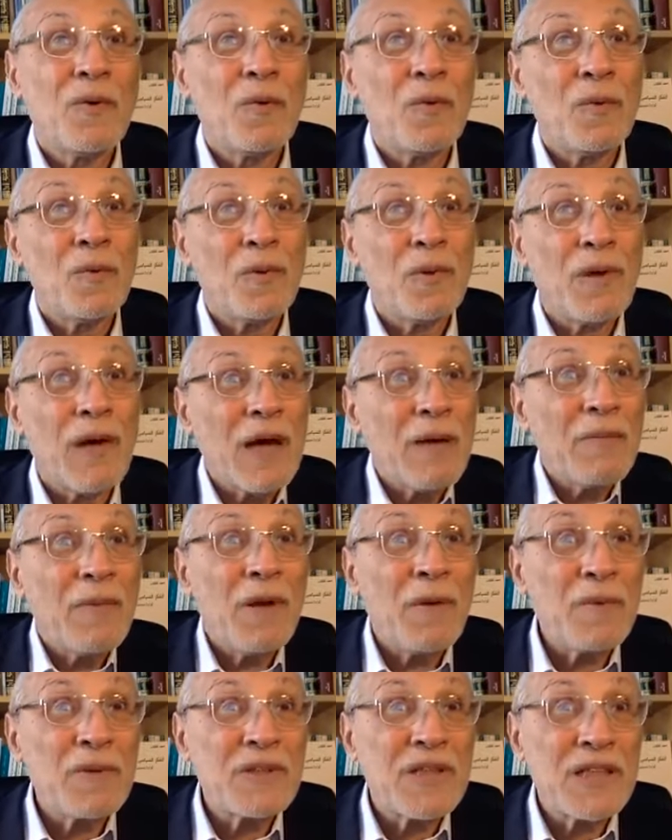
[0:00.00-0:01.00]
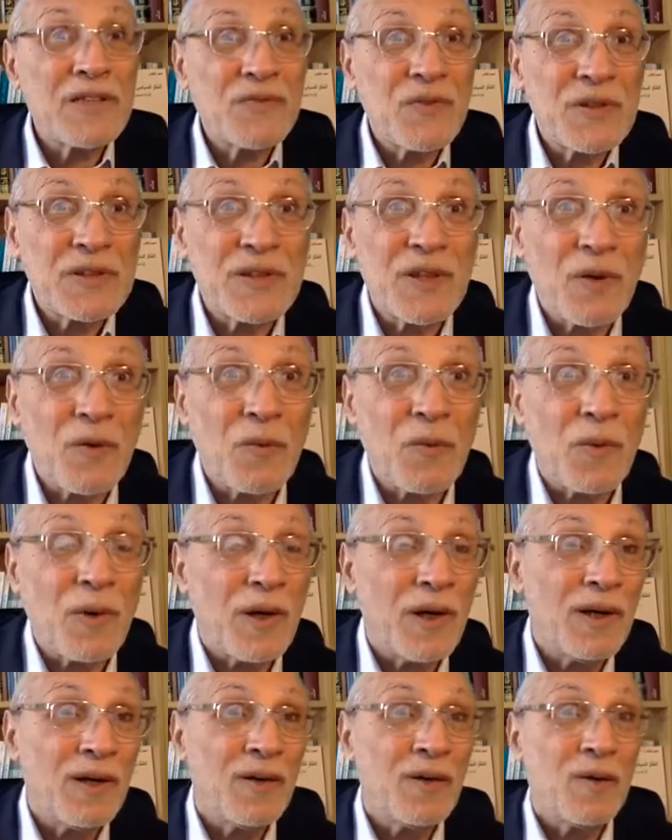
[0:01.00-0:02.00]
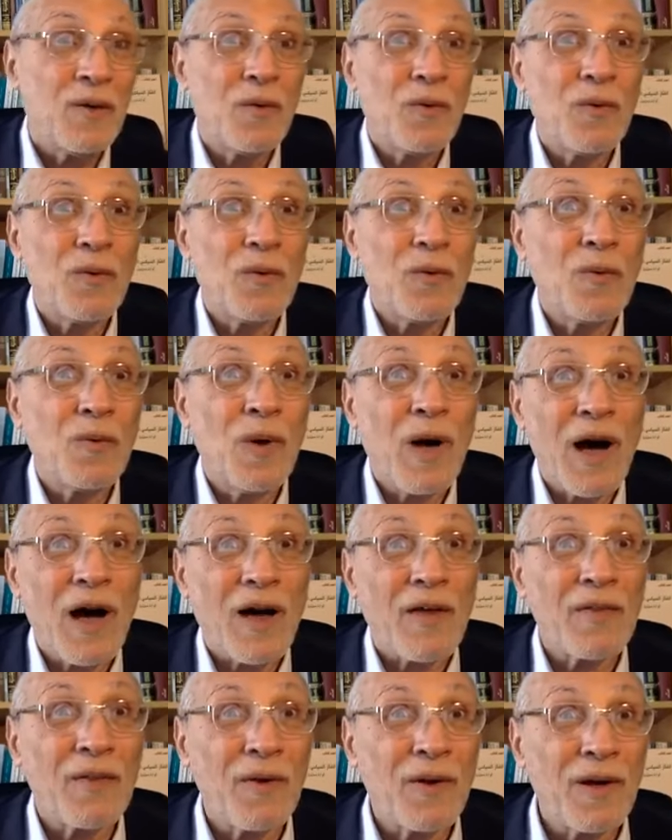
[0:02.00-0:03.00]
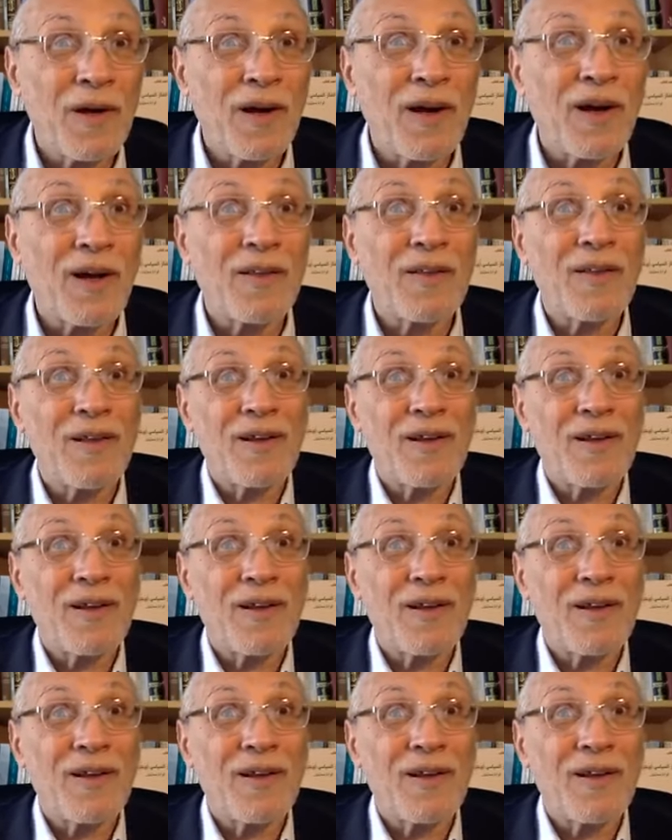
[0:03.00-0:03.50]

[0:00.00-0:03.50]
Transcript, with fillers: وقايم من المستشفى استوى واخذ أخذ